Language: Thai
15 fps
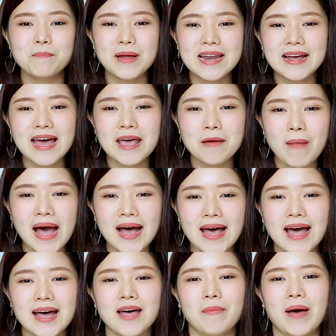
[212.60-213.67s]
เป็นยังไงบ้าง
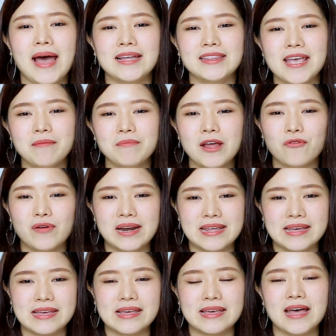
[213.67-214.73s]
คะกับไอเทมในวัน
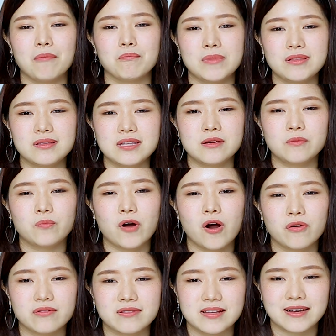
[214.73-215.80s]
นี้กับ Miss Team
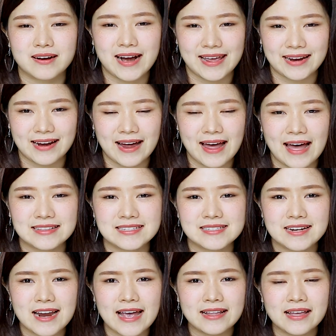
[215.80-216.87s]
Bro Secret นะคะ
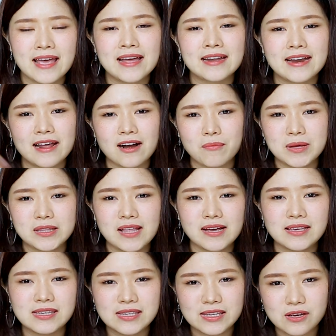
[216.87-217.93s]
ที่จะได้เนรมิต
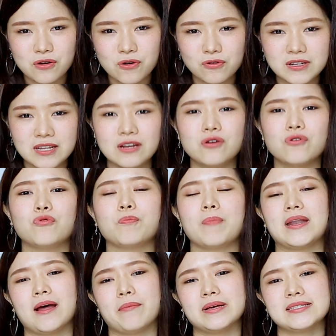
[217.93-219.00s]
ทั้งคิ้วที่ดู
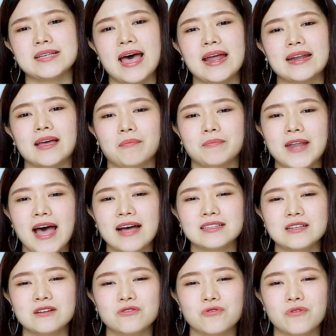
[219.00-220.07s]
เป็นธรรมชาติกับดั้ง
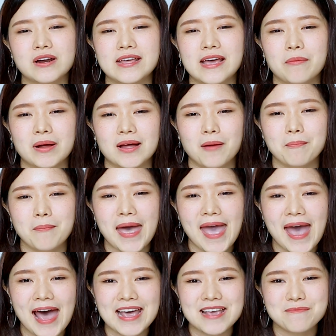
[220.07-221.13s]
ที่นัวเนียเหมือนกับแม่
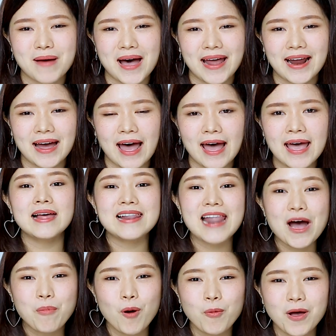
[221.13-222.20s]
ให้มานะคะ
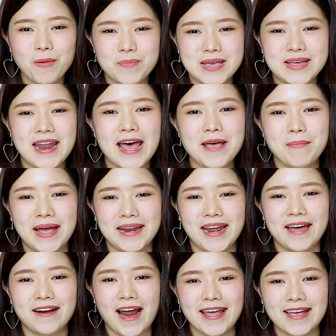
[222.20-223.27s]
แล้วพบกับบีได้ใหม่
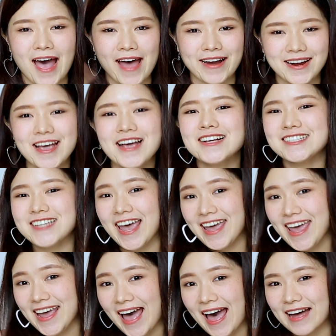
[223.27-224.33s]
ในรายการใช้
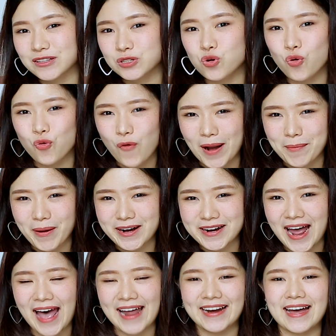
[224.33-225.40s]
ไงอะทุกวันพ
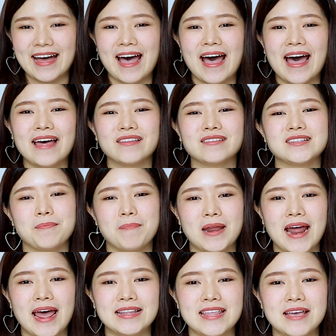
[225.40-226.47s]
ฤหัสนะคะ จะเป็
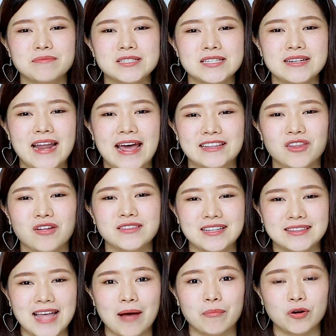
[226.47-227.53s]
นไอเทมชิ้นไหนต้อง
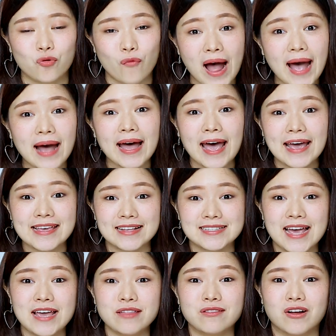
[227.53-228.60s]
ติดตาม หรือว่าใครอยาก
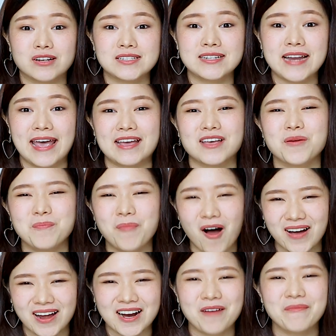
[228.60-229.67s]
จะให้สอนชิ้นไหนก็บ
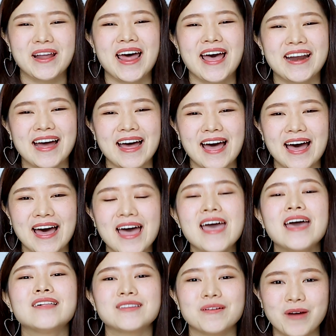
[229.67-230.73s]
อกกันเข้ามาได้นะคะ
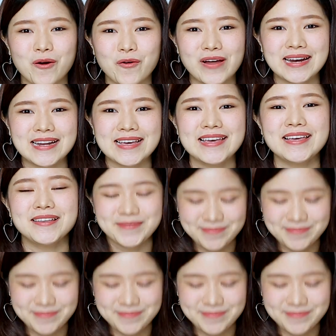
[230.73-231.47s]
สำหรับวันนี้